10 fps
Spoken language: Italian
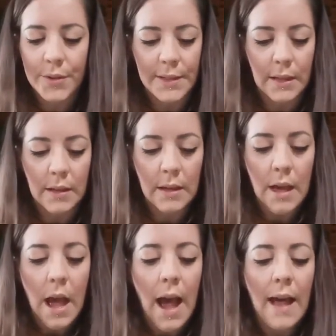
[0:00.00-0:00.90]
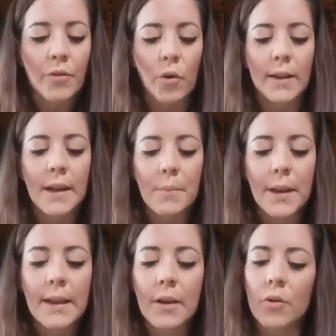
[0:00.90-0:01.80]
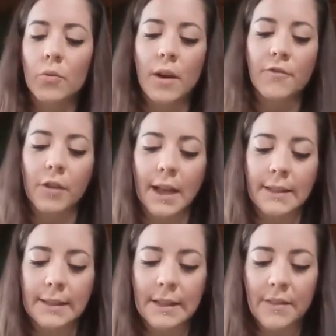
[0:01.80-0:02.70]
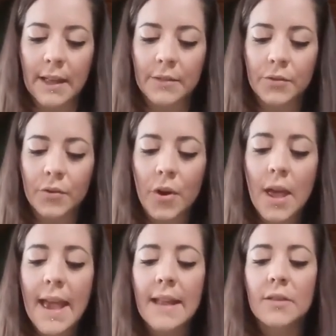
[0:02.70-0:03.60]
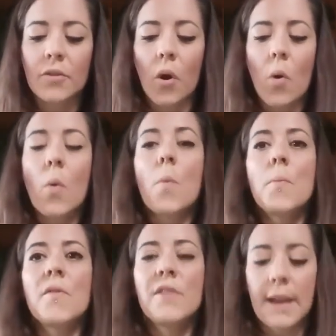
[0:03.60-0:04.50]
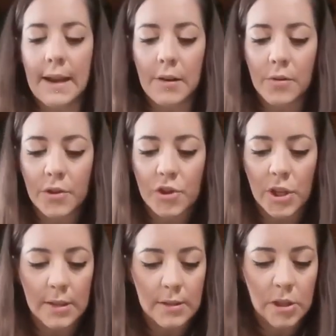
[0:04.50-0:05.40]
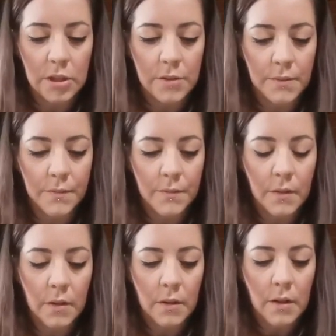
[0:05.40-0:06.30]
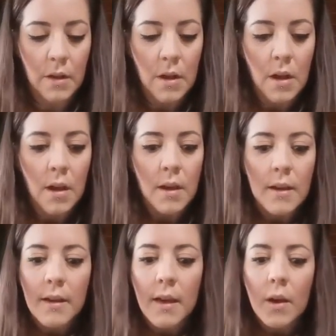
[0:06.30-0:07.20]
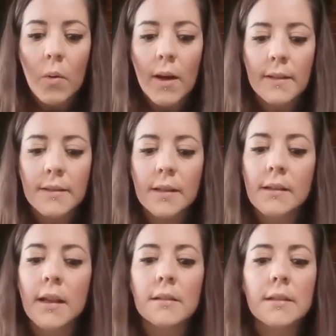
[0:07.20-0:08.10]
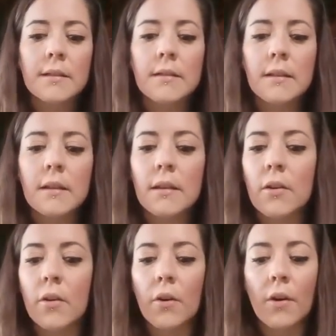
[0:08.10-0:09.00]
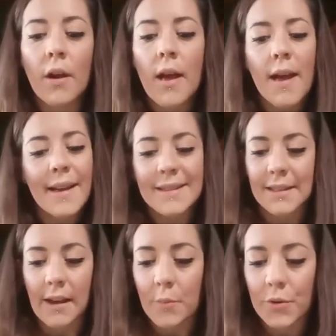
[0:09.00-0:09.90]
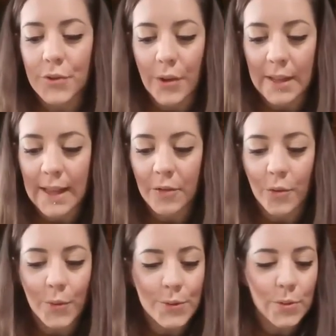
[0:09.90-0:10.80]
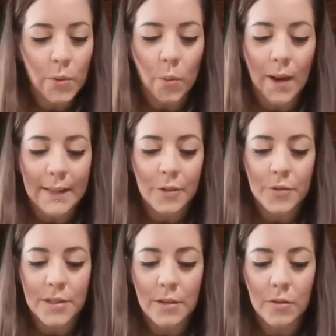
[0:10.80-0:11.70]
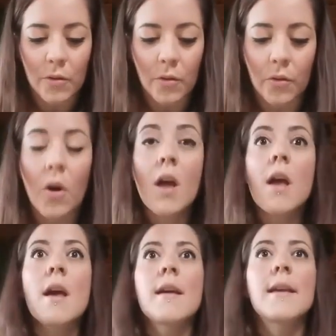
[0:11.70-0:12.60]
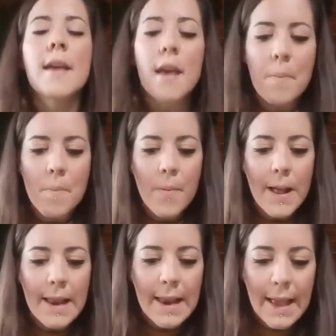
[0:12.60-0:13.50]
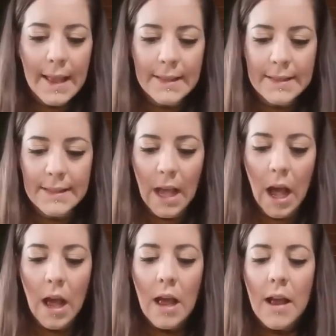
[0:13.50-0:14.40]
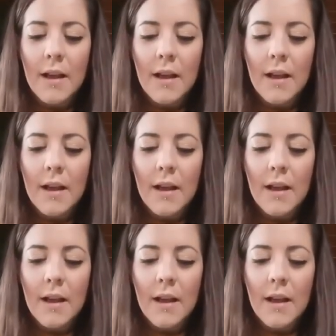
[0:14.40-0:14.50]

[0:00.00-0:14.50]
così, andò ad aprire con una folata di vento e entrò un poverello in cenci. Che quantità di Dio! esclamò sorridendo costui guardandosi intorno. Che bellezza!